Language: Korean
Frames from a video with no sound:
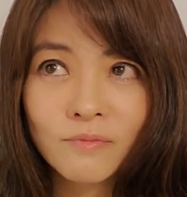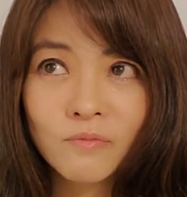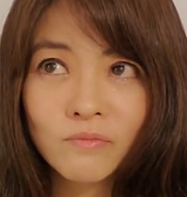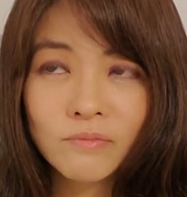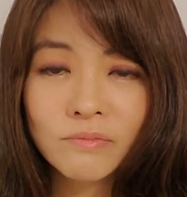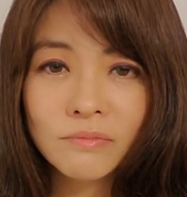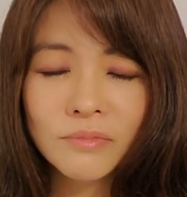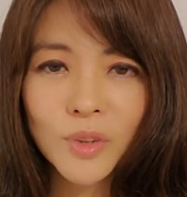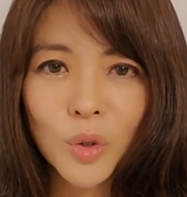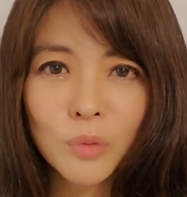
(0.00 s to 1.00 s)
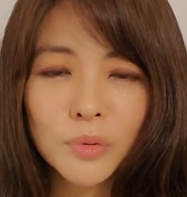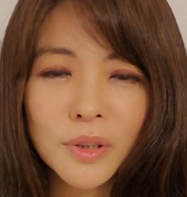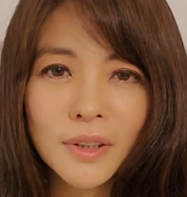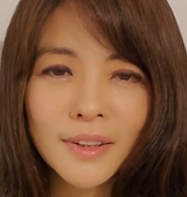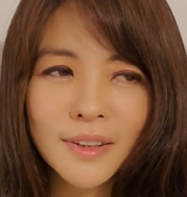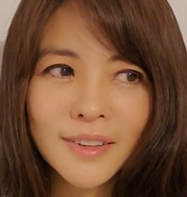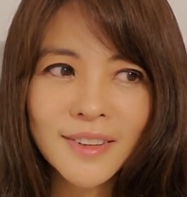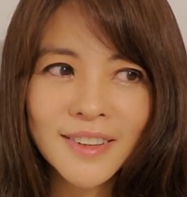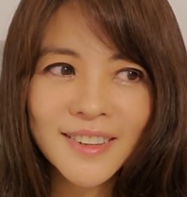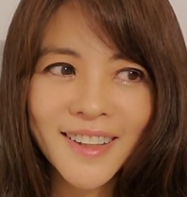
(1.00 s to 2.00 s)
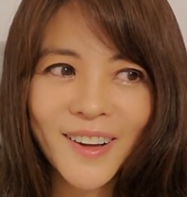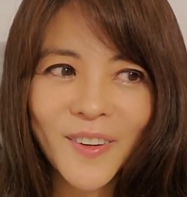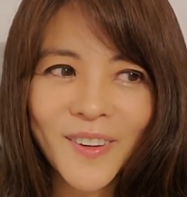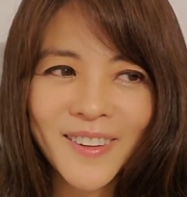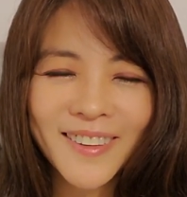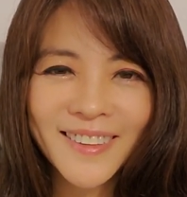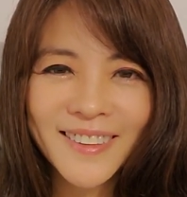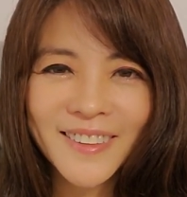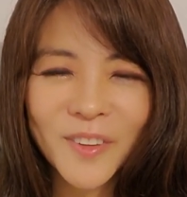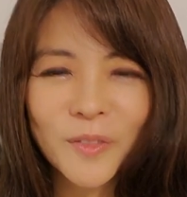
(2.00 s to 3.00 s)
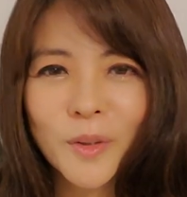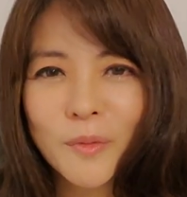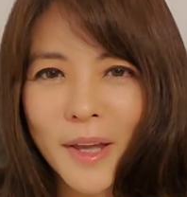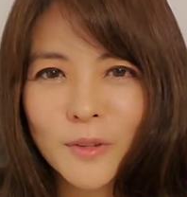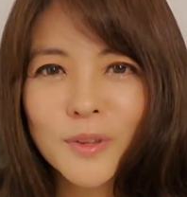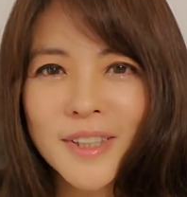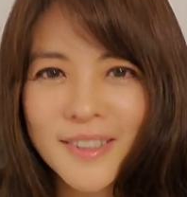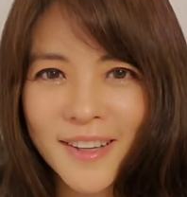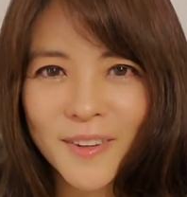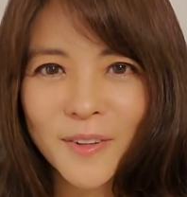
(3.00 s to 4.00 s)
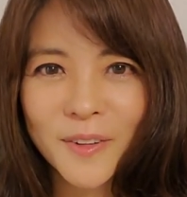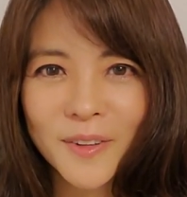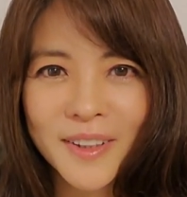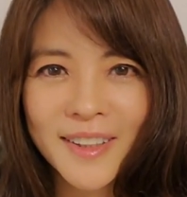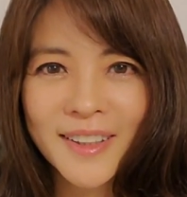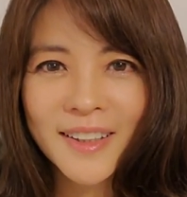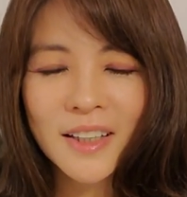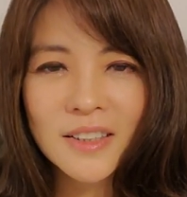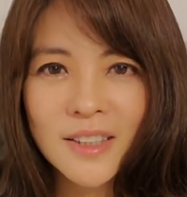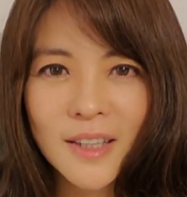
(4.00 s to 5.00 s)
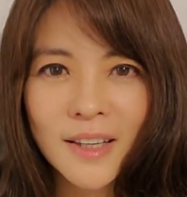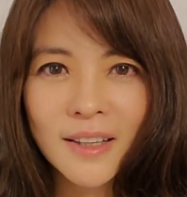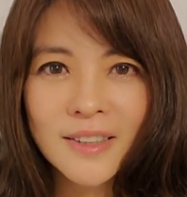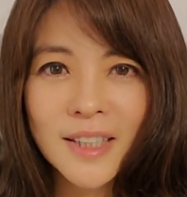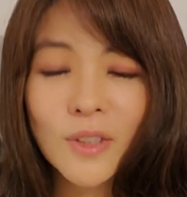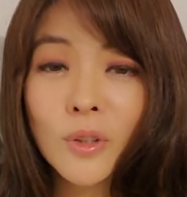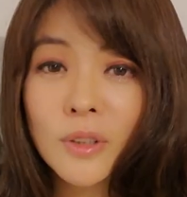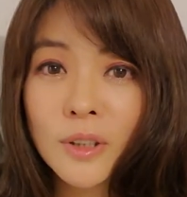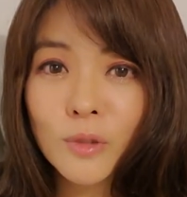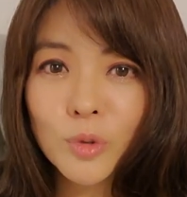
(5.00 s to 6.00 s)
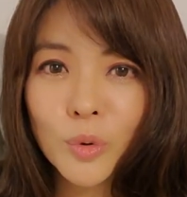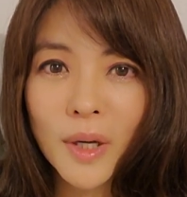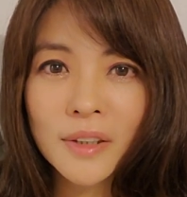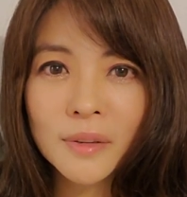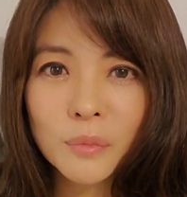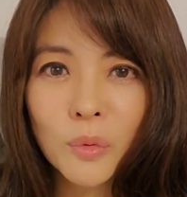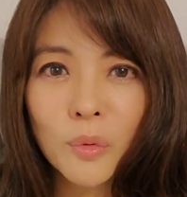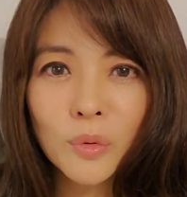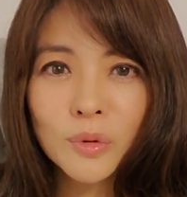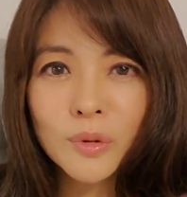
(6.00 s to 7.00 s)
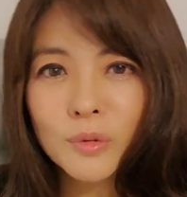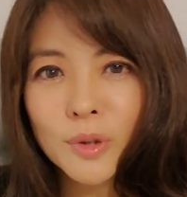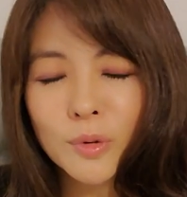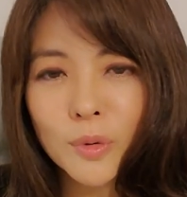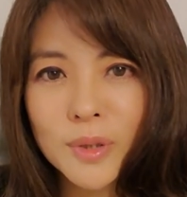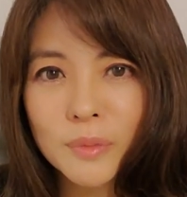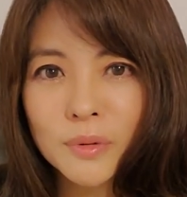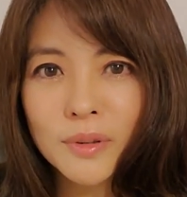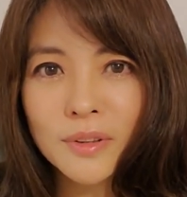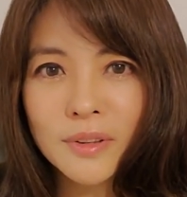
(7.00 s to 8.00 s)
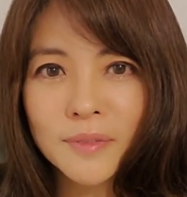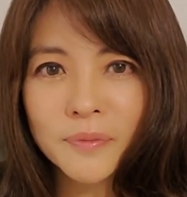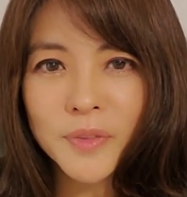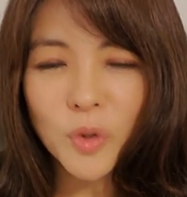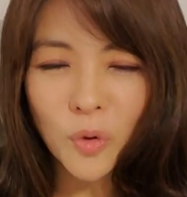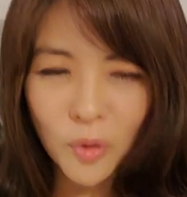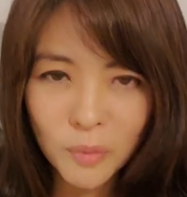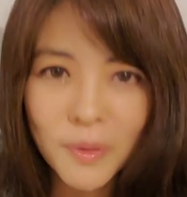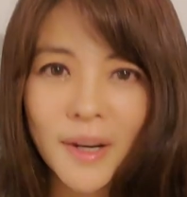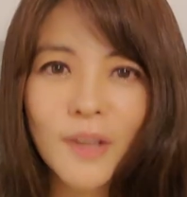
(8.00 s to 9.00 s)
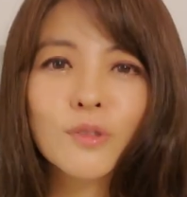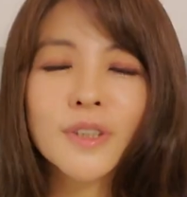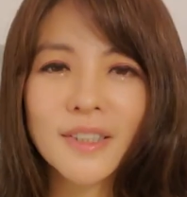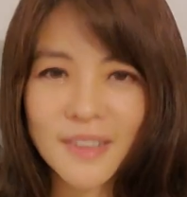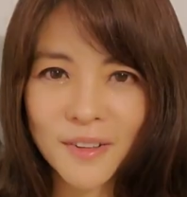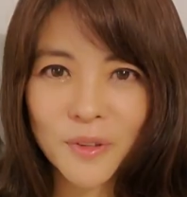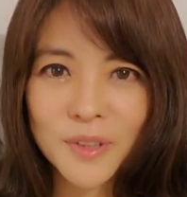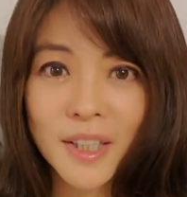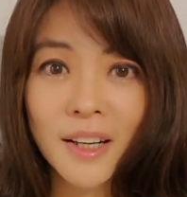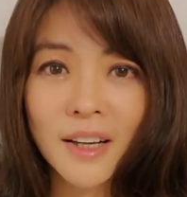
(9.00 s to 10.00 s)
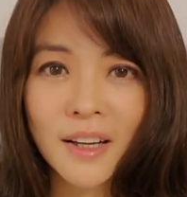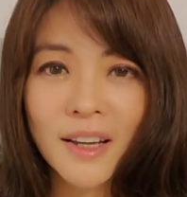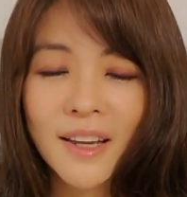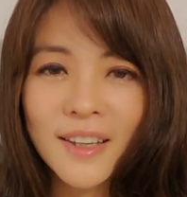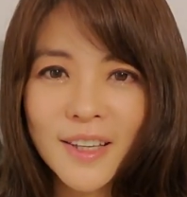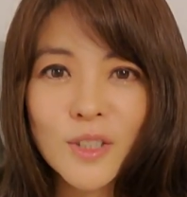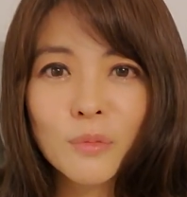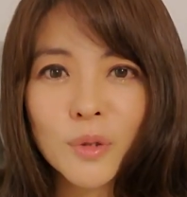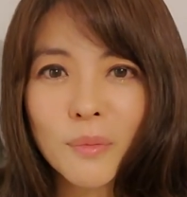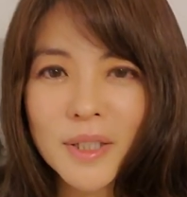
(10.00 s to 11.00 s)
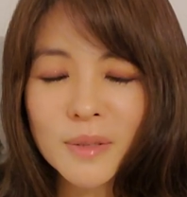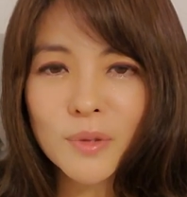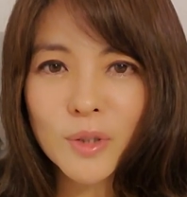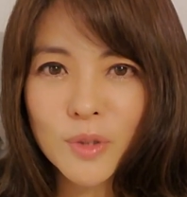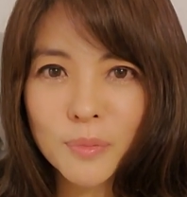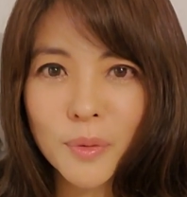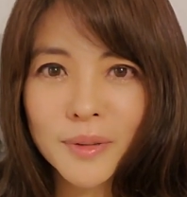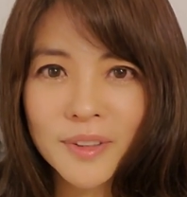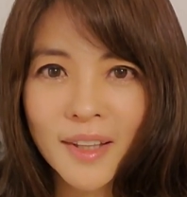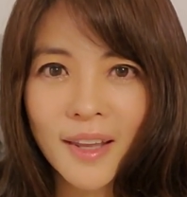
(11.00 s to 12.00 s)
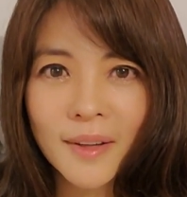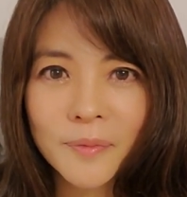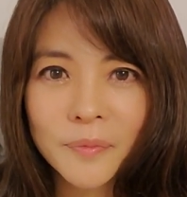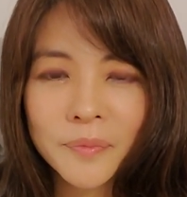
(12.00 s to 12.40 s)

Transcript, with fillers: 음, 여러분이 진짜 아, 너무너무 애국자세요. 제 채널을 구독하는 모든 우리 구독자분들은 정말 애국자세요. 제가 예전부터 말씀드리고 싶었는데